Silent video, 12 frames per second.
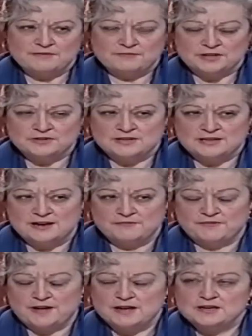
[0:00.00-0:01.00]
la foi d'un
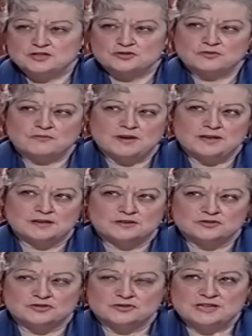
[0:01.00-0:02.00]
enfant et je croyais
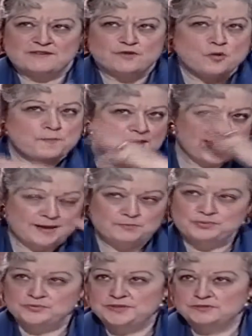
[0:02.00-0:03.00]
que il y avait un
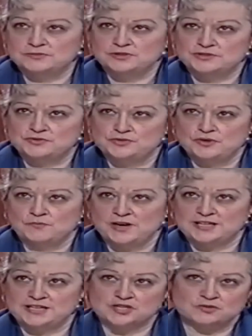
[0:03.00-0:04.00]
parapluie au-dessus de moi
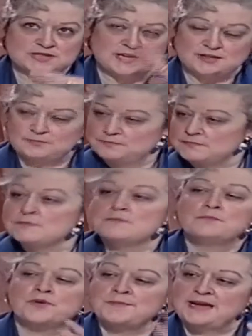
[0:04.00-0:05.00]
et que les choses allaient
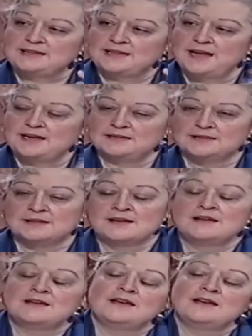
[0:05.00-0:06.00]
pas m'atteindre.
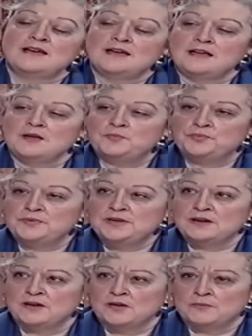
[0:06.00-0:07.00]
Et
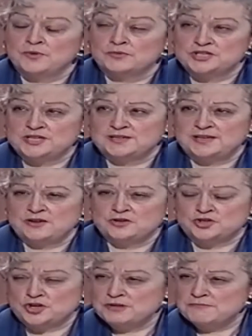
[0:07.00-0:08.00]
puis, euh, bon, j'étais
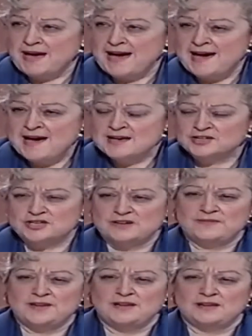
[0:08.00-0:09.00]
jeune mère,
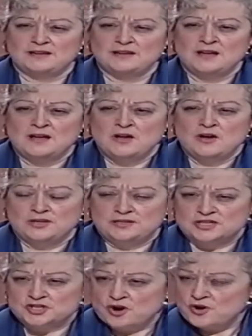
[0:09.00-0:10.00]
j'avais
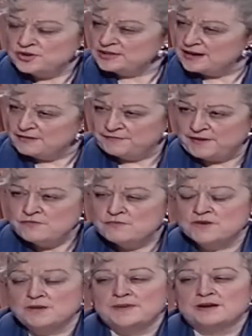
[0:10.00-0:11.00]
déjà un enfant au
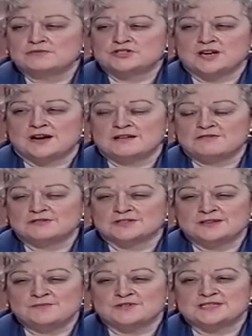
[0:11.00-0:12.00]
moment où j'ai
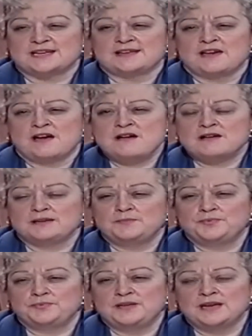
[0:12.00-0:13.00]
rencontré mon Seigneur, et
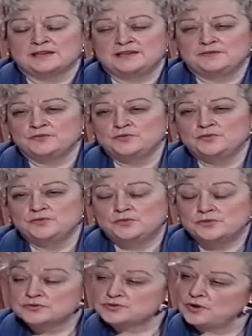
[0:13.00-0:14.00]
puis il en est venu
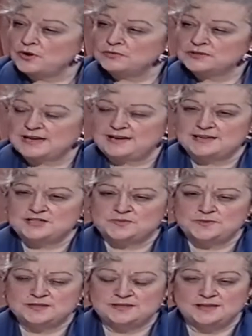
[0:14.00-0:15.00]
deux autres à la
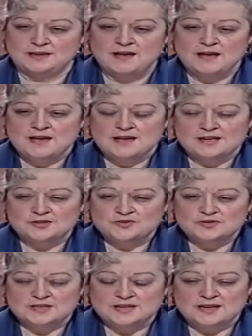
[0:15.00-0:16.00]
suite, et
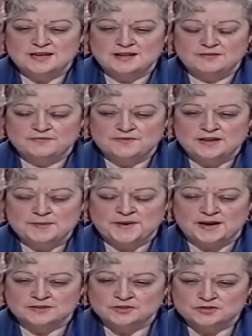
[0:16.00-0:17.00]
éduquer, élever,
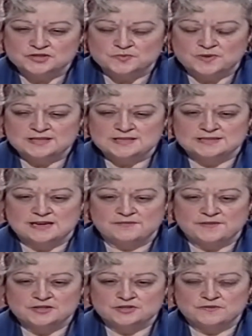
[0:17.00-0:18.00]
prendre soin des
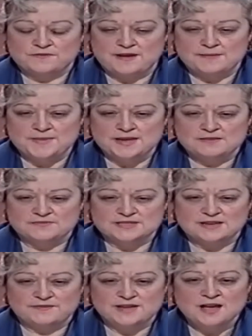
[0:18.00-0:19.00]
enfants d'une famille. Vous
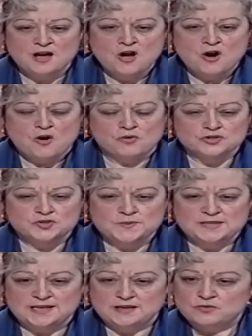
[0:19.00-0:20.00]
savez, on
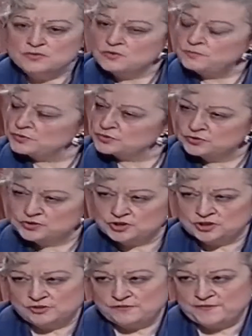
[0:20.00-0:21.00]
suit des cours pour toutes
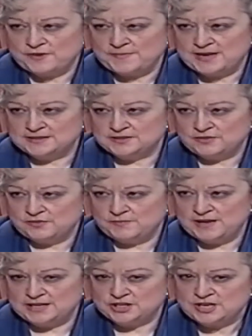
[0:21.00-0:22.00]
sortes de formations,
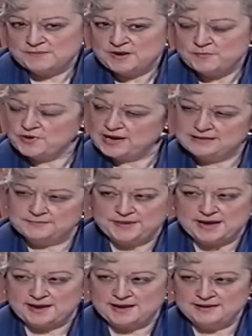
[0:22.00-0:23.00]
mais jamais pour être
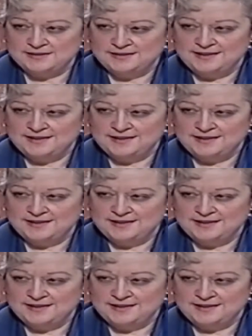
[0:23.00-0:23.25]
parent.